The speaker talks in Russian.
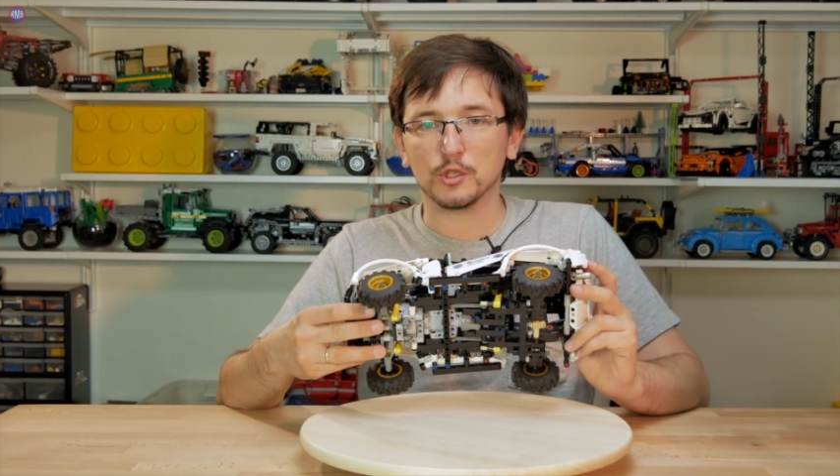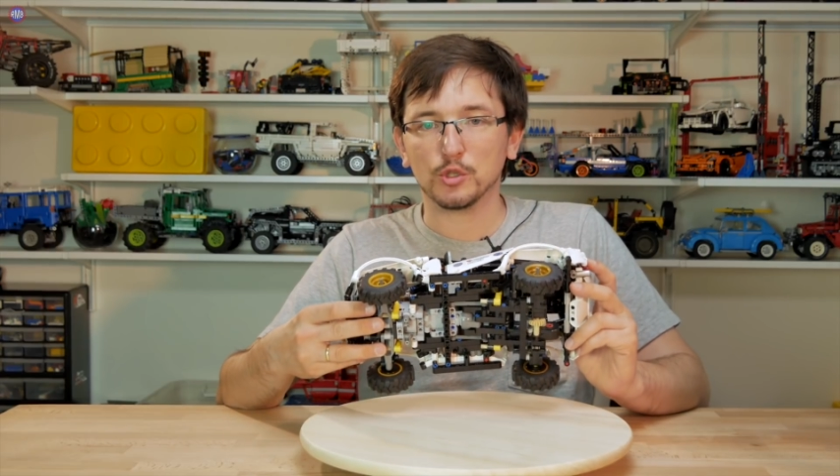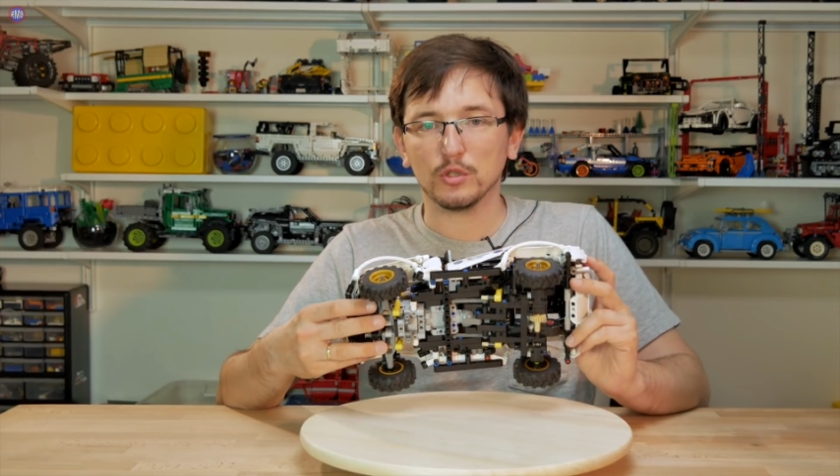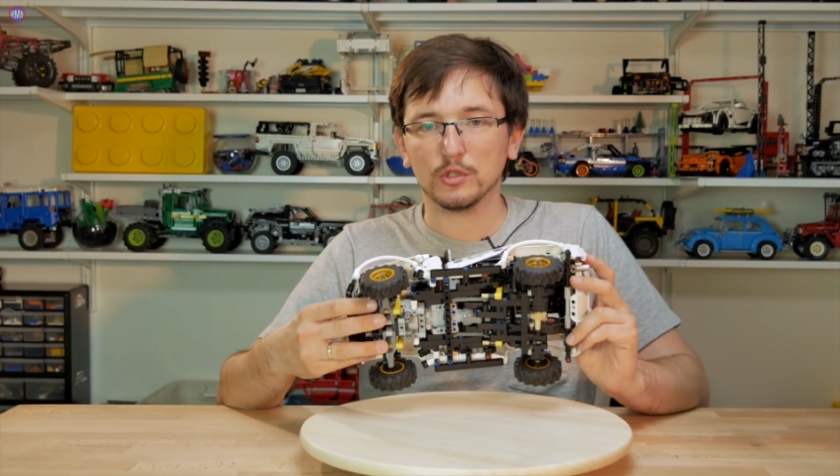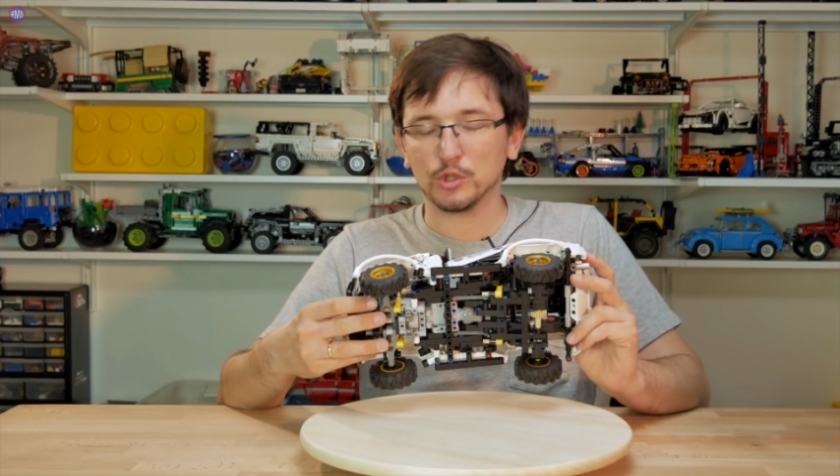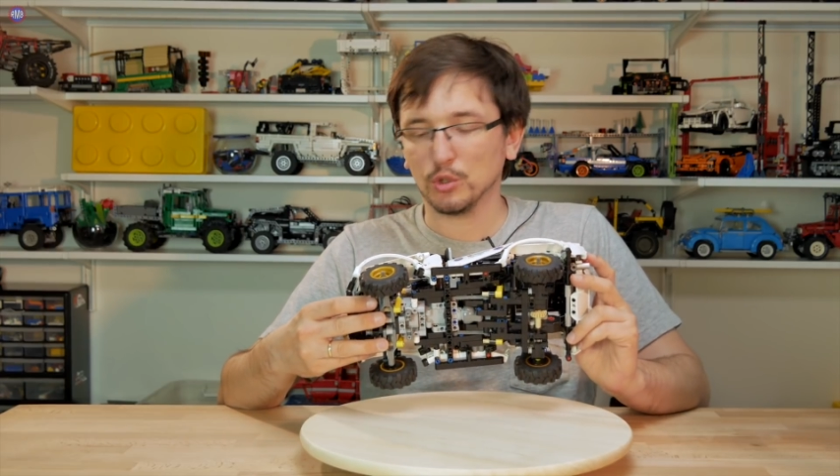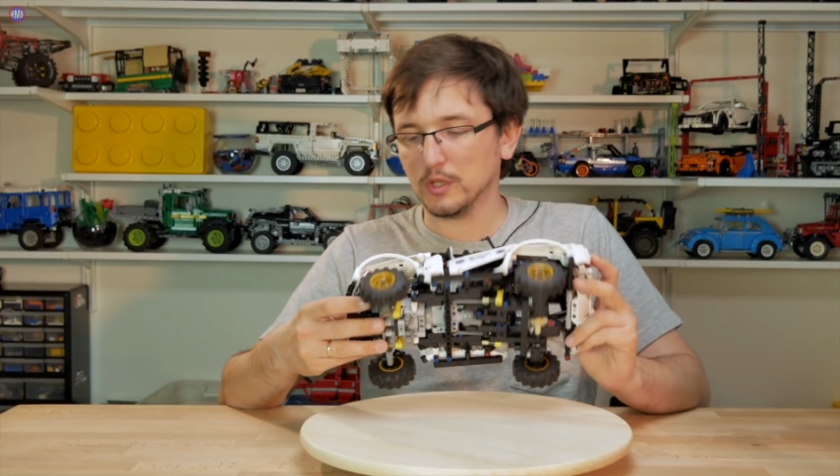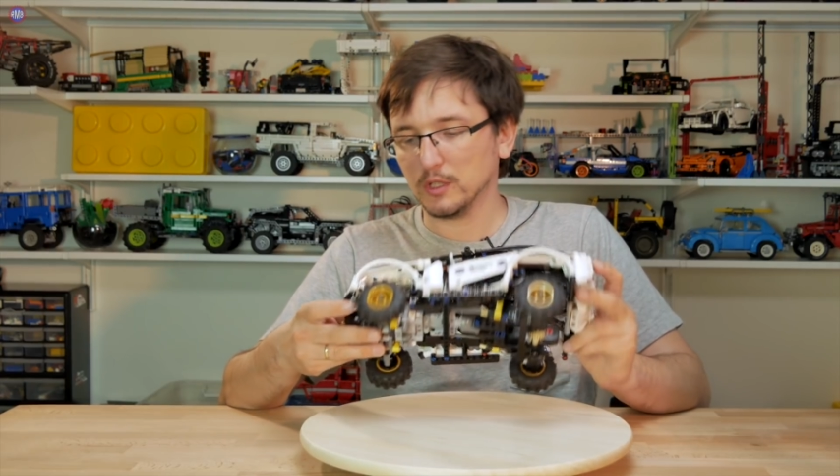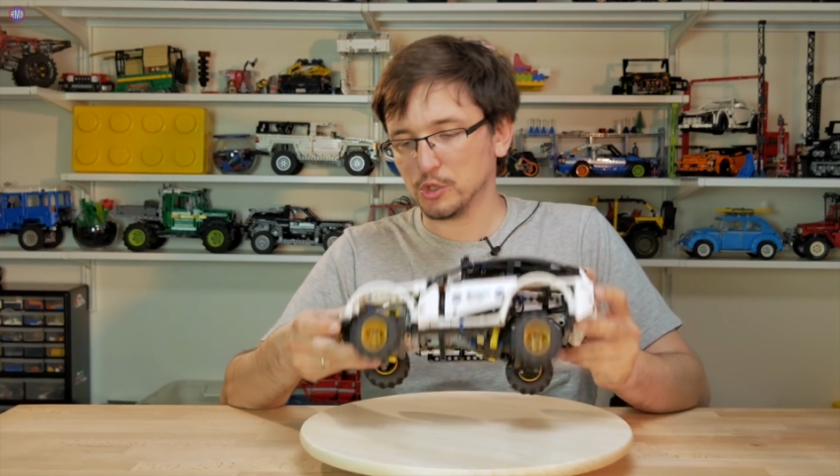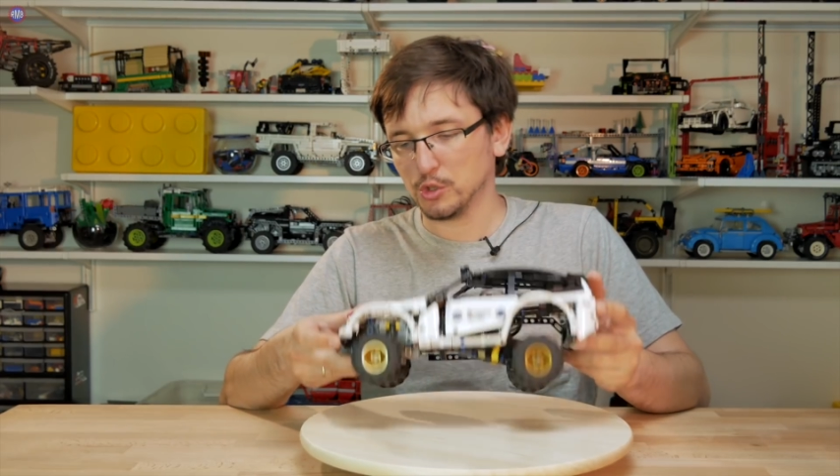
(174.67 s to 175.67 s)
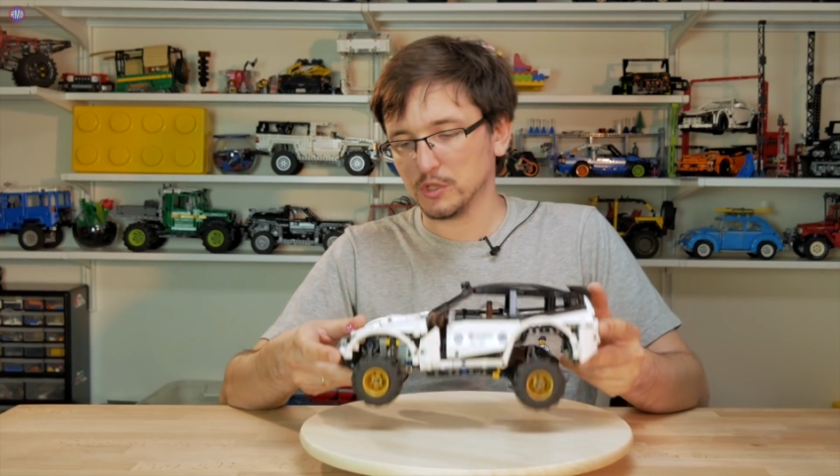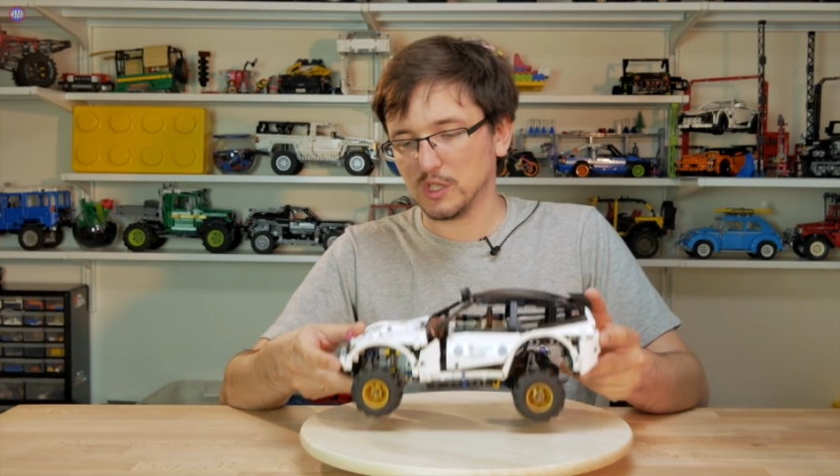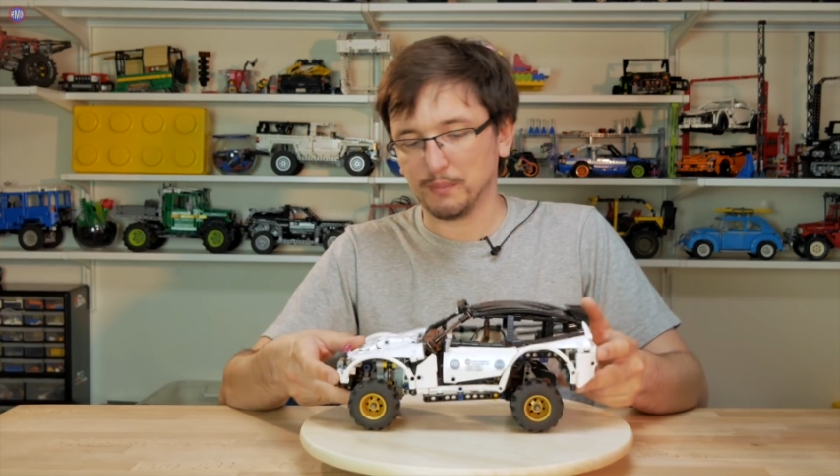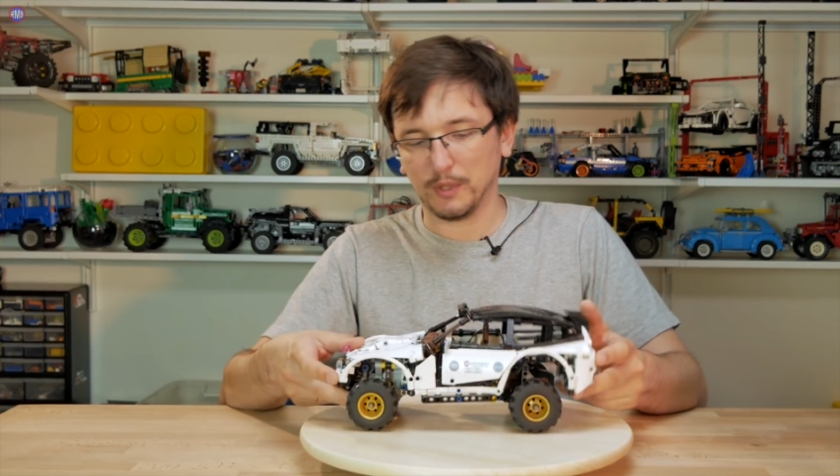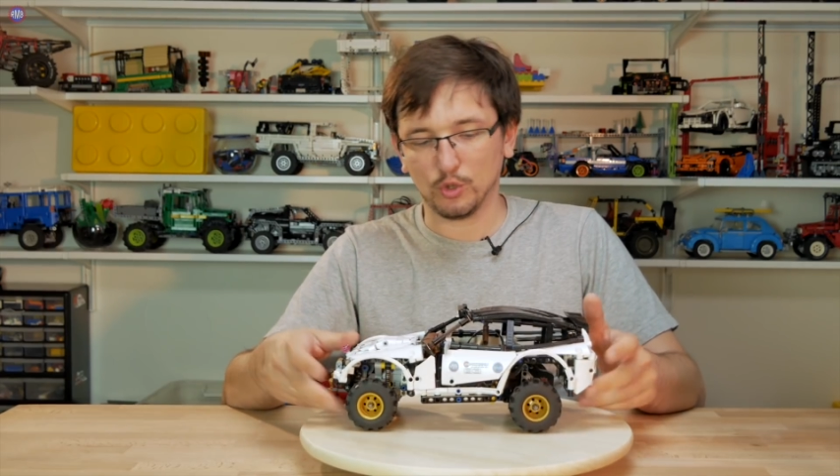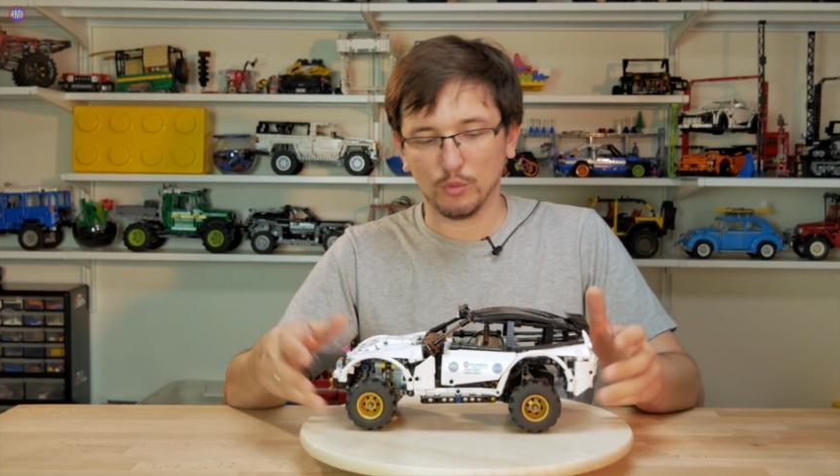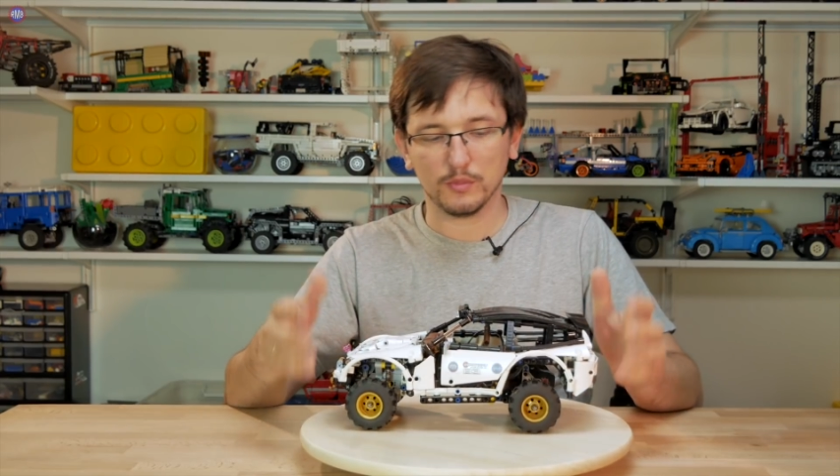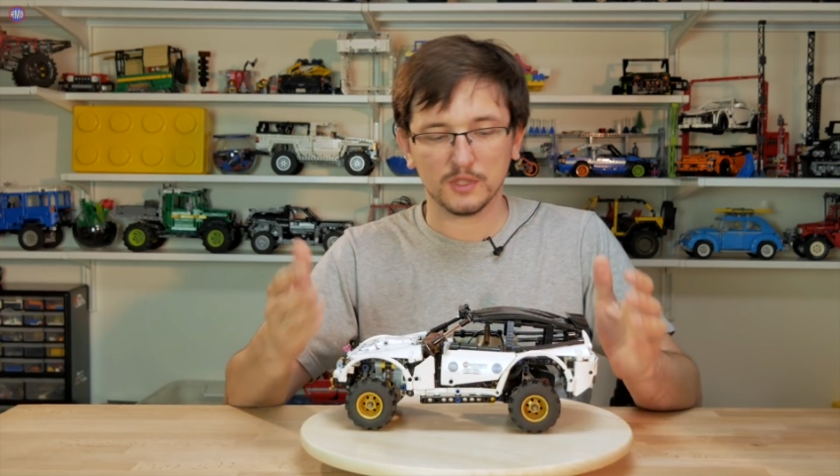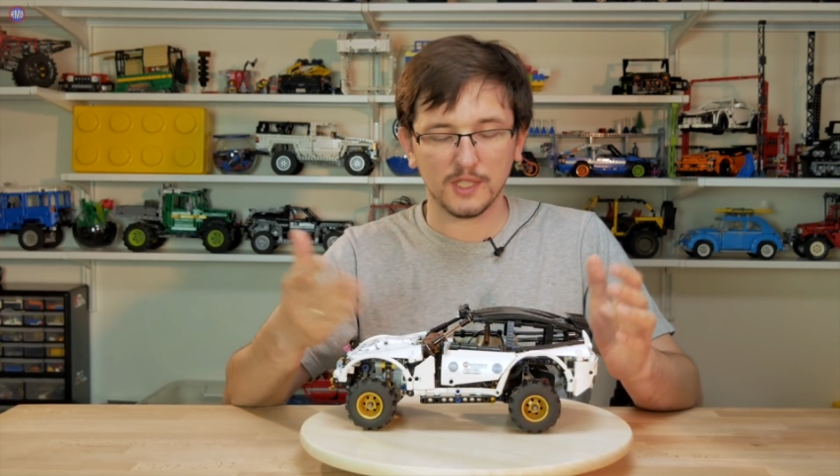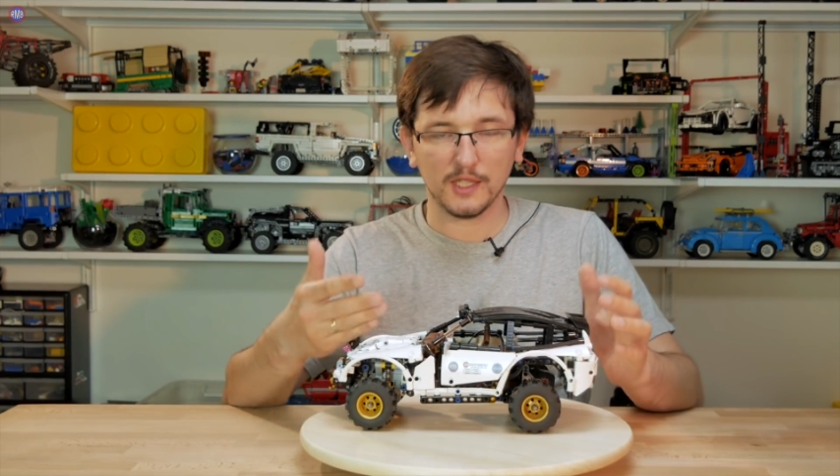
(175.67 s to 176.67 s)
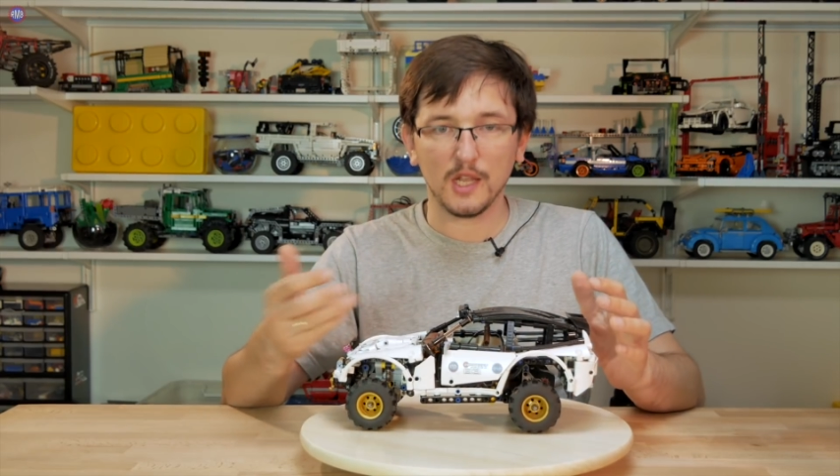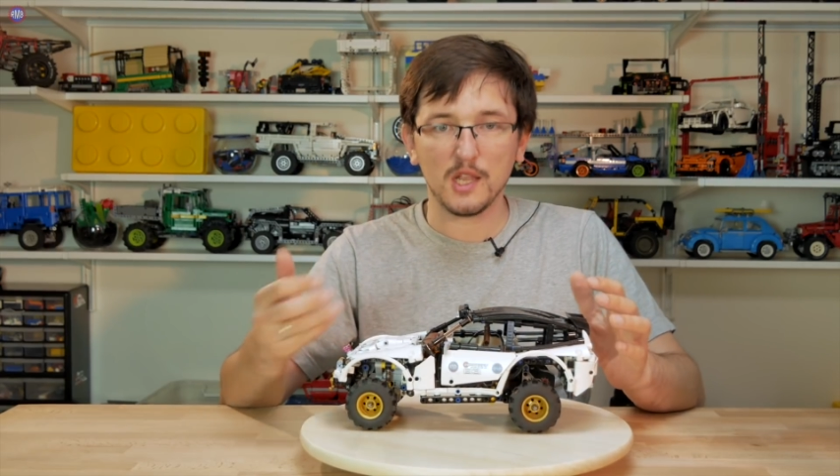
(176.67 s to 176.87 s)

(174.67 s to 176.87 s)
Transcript: Жор, желтые это жесткие, притом сзади